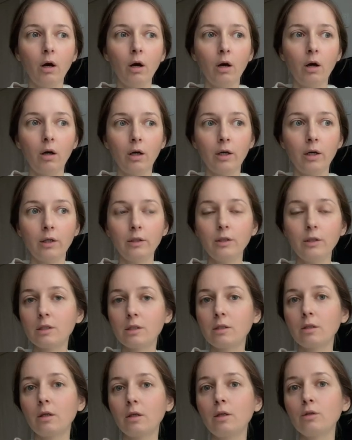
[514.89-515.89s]
А, и
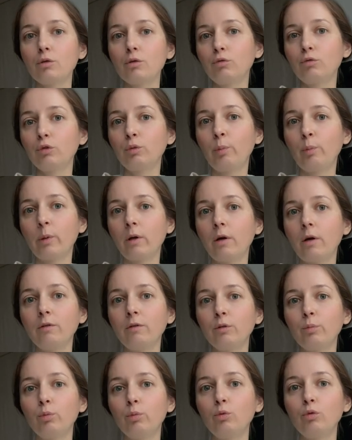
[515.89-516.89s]
сразу вот
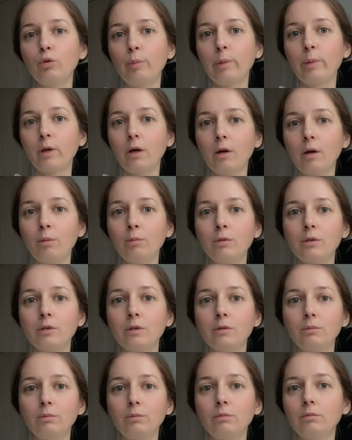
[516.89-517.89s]
правый бок
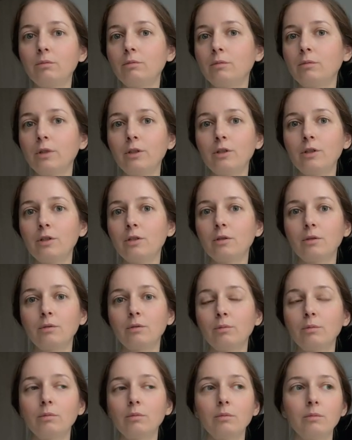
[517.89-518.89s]
прямо, знаете,
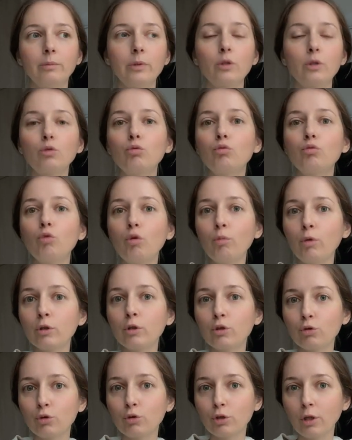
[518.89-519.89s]
по-другому
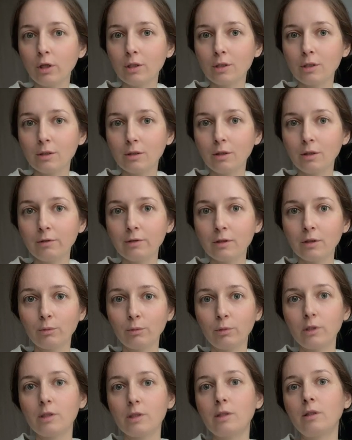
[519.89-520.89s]
ощущается совсем.
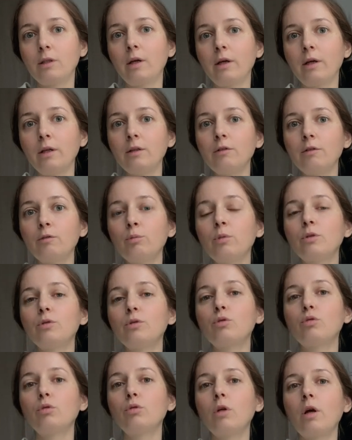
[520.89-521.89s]
Если до этого было
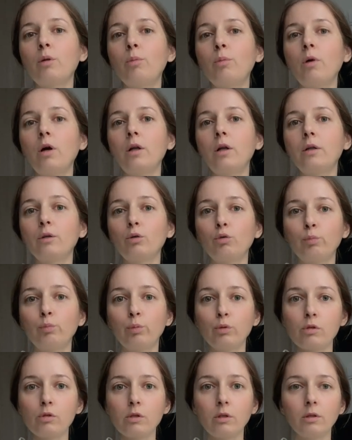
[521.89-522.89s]
все нормально, то
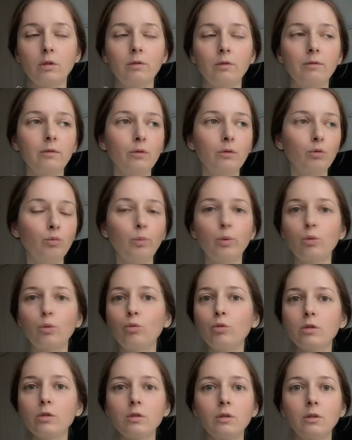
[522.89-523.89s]
после этого ну
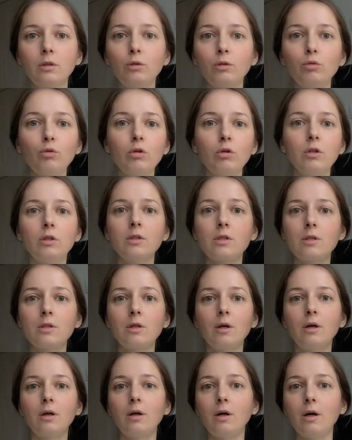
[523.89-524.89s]
просто легкость
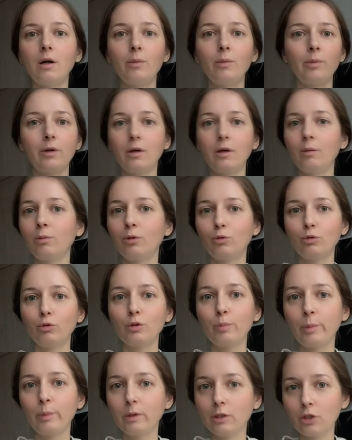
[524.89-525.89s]
такая, прямо хоть
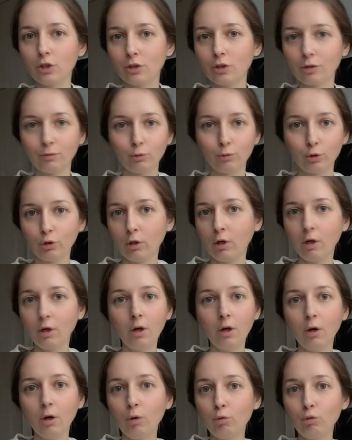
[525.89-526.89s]
пляши. Вот
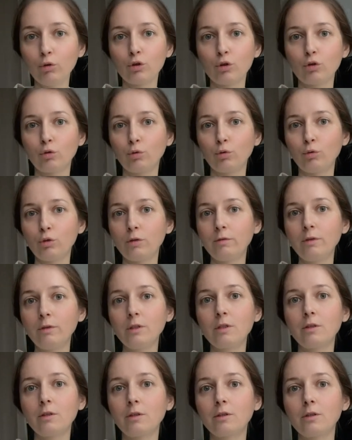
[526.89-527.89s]
очень
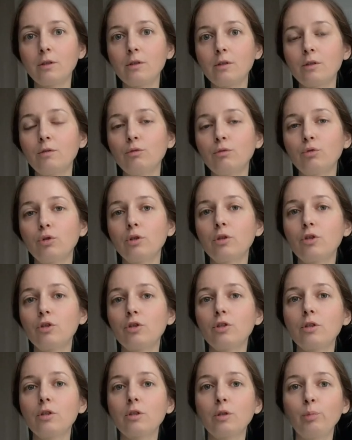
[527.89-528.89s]
удивительно действует эта
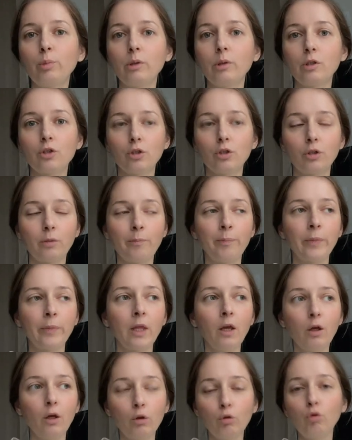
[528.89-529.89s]
чистка печени.
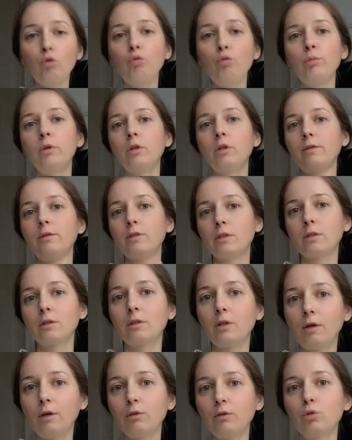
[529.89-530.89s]
Но у меня
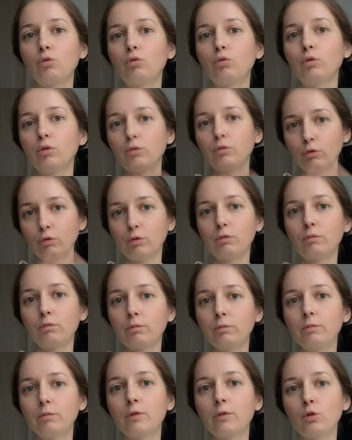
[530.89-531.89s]
всегда выходит вот
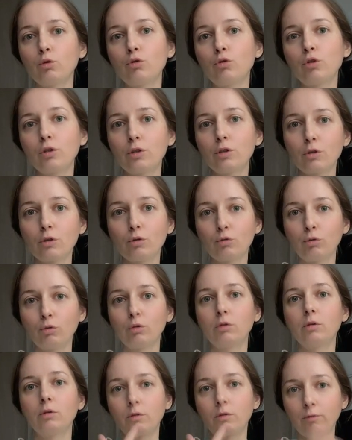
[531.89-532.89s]
все через
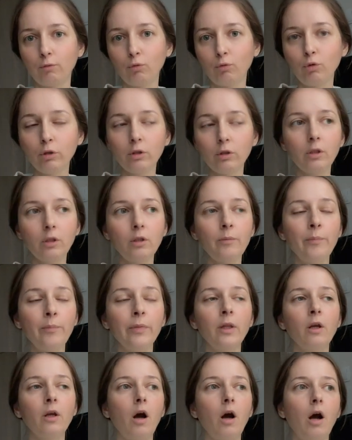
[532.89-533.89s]
рот рвотой,
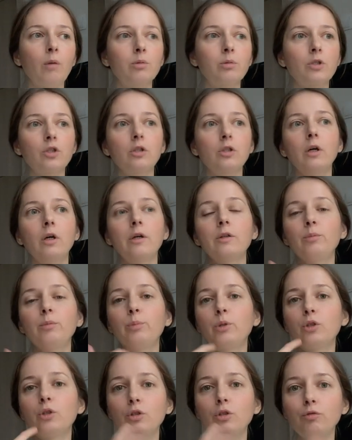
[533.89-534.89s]
обжигает
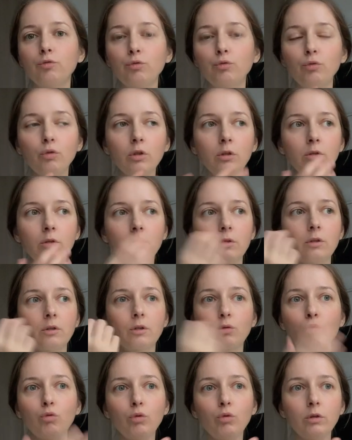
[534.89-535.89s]
пищевод,
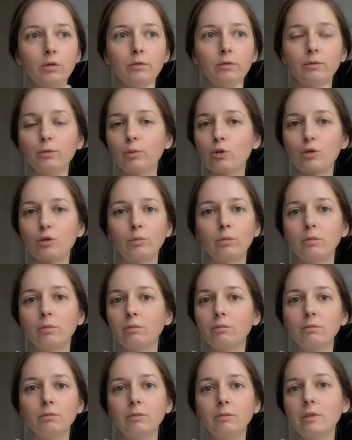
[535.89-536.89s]
рот. В общем,
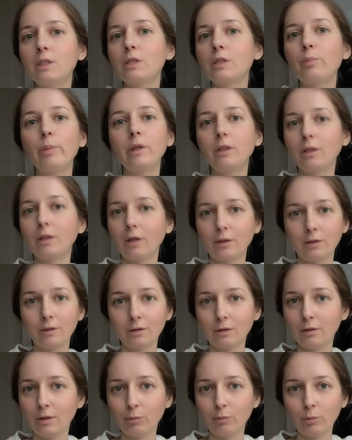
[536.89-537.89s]
не из
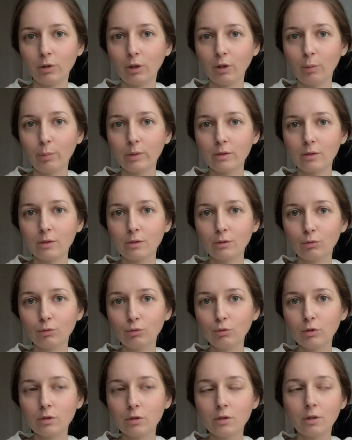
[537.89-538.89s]
приятных для меня
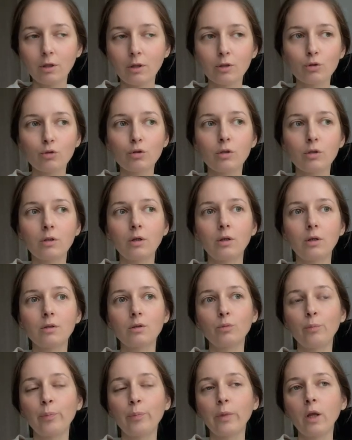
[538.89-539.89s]
процедур, скажу
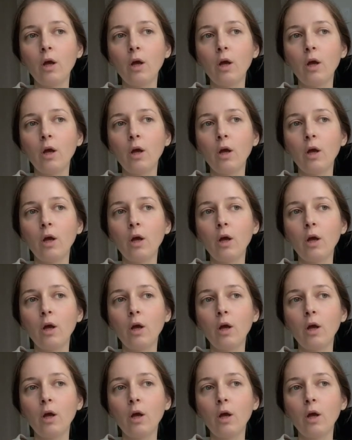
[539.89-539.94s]
сразу.